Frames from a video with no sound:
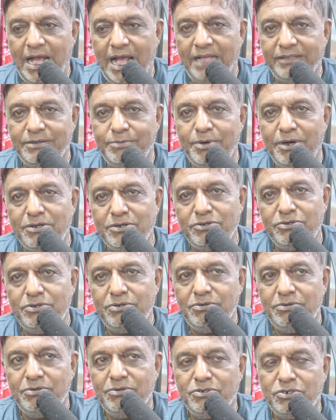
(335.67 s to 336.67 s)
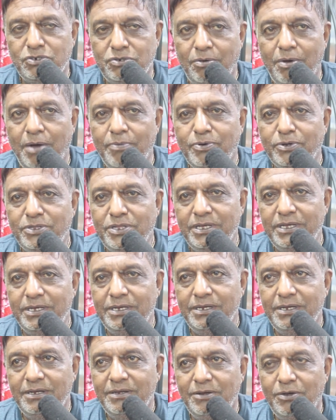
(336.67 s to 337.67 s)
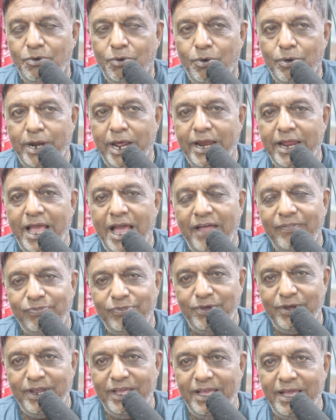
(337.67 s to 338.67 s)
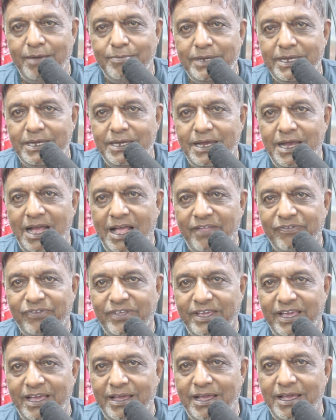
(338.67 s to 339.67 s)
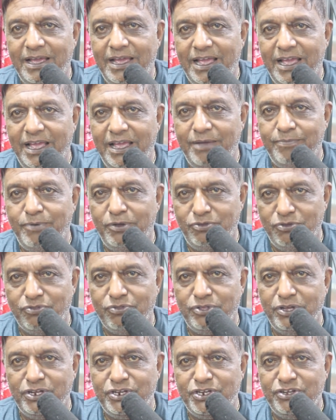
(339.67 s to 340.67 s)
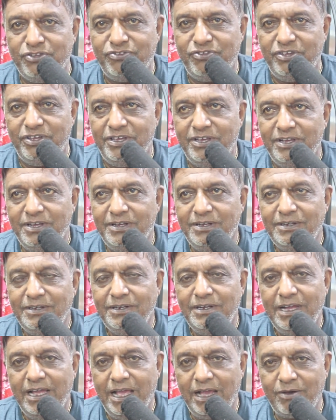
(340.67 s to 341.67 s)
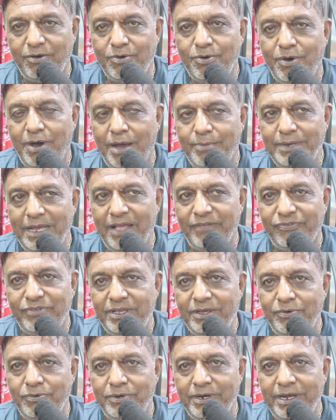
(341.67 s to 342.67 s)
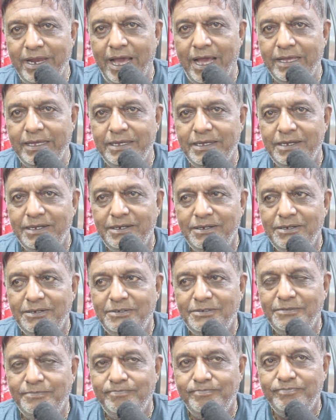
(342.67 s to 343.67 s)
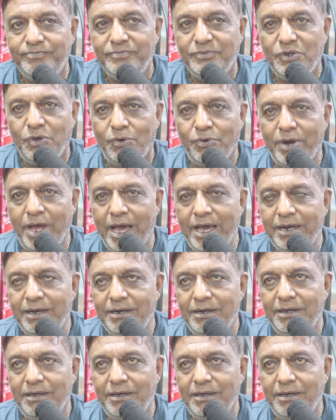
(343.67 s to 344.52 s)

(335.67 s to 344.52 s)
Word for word: আজীবন সভাপতি ওনারে হাত ধরে আমি আজকে এই পর্যন্ত এসেছি এখনও আমি আছি উনি নাই ওনার